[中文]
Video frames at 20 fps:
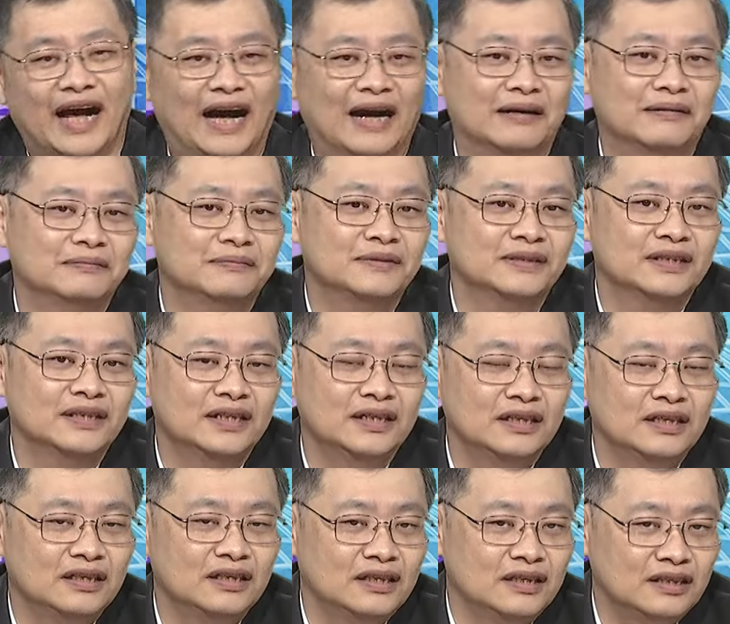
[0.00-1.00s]
啦。”
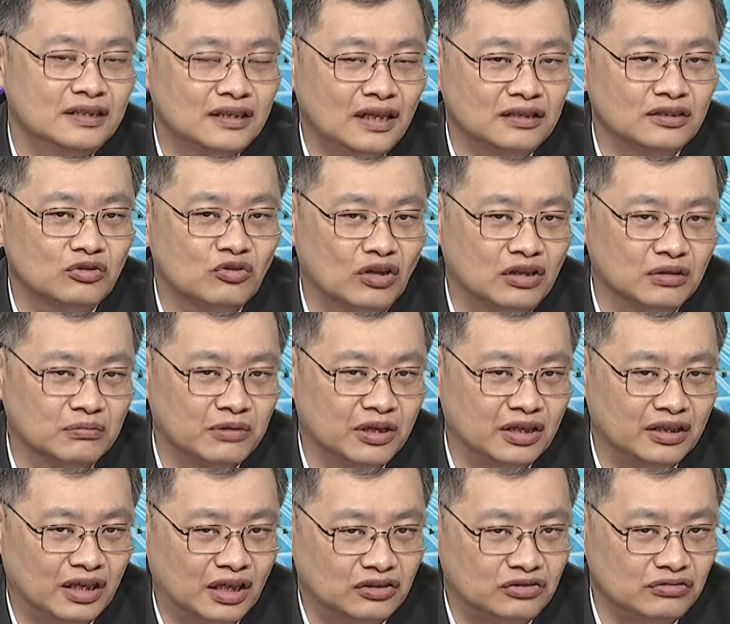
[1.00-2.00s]
但是观众朋
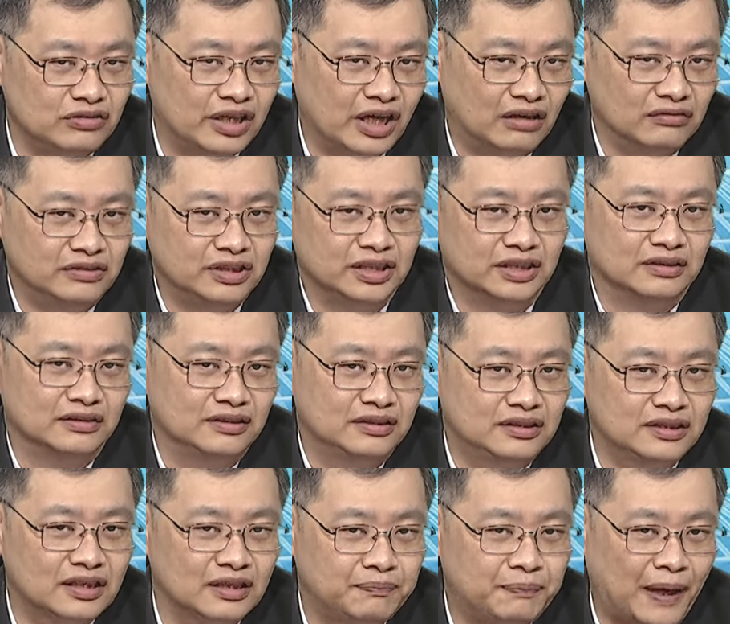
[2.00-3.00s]
友，你要去了解
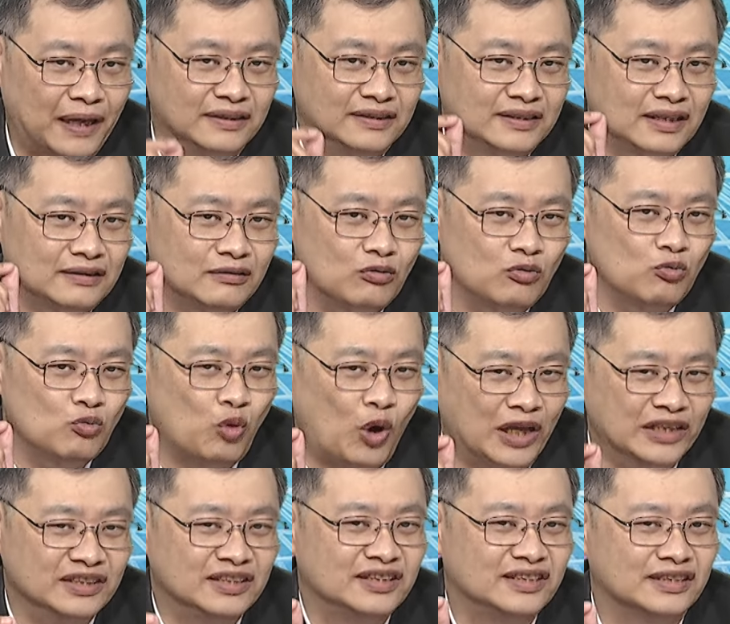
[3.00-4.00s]
这个盘在
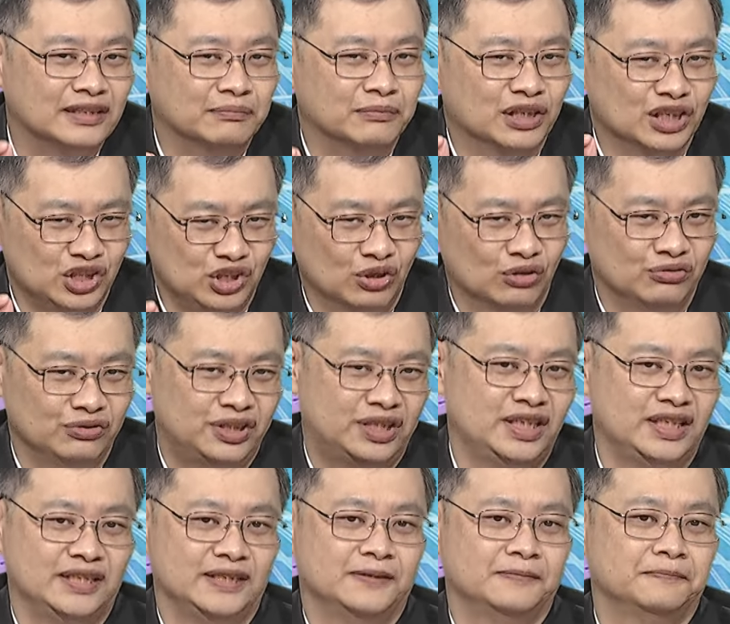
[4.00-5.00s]
玩什么游
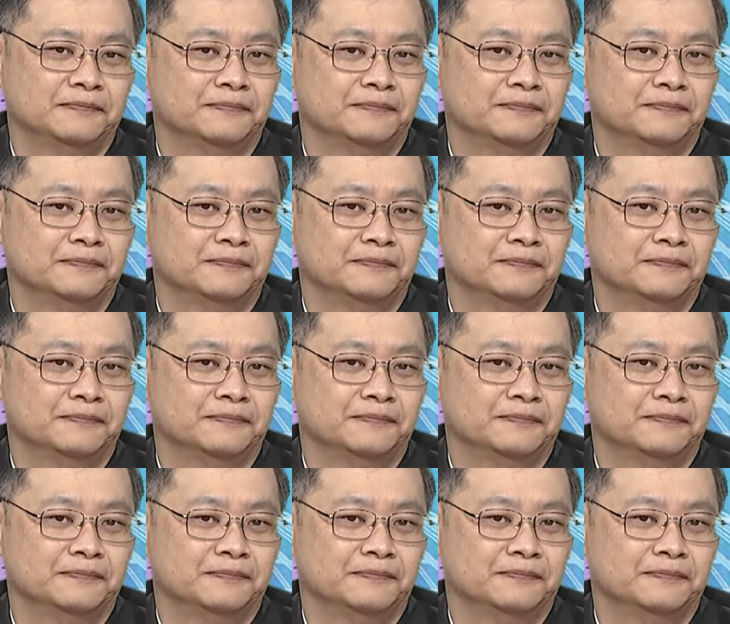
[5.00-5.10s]
戏，